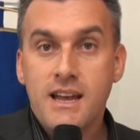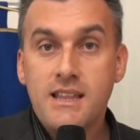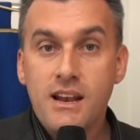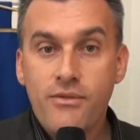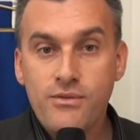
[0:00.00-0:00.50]

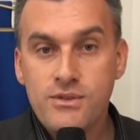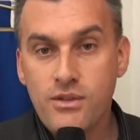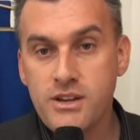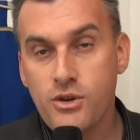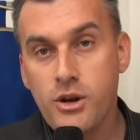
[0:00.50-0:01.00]
e delle
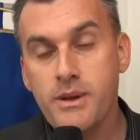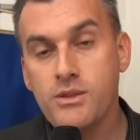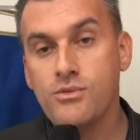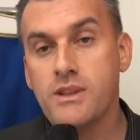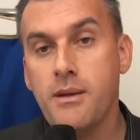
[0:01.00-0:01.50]
funzioni è
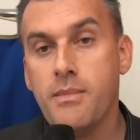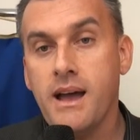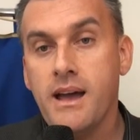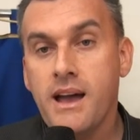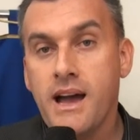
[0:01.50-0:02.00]
sicuramente un
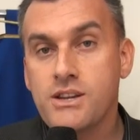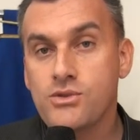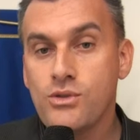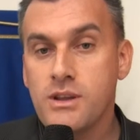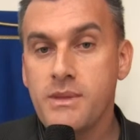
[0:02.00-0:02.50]
tema
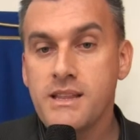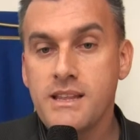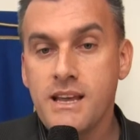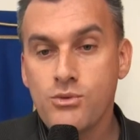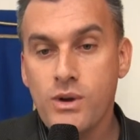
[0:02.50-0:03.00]

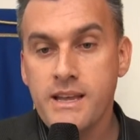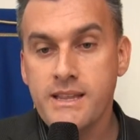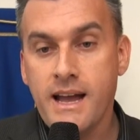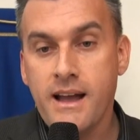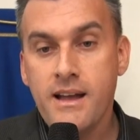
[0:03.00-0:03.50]
assolutamente di
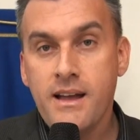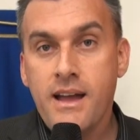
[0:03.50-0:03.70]
attualità.